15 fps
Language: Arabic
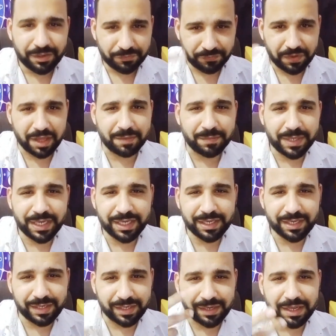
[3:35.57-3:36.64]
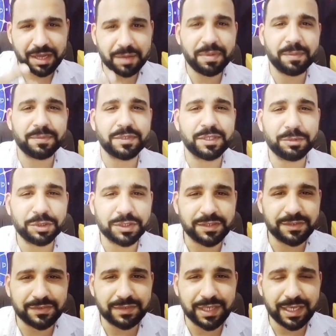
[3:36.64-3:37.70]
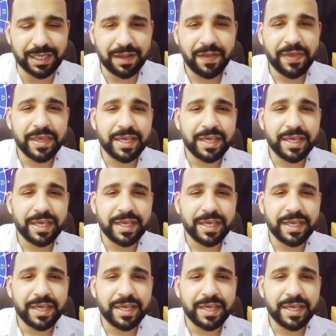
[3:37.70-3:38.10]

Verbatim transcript: فاهمين اللعبة بتمشي ازاي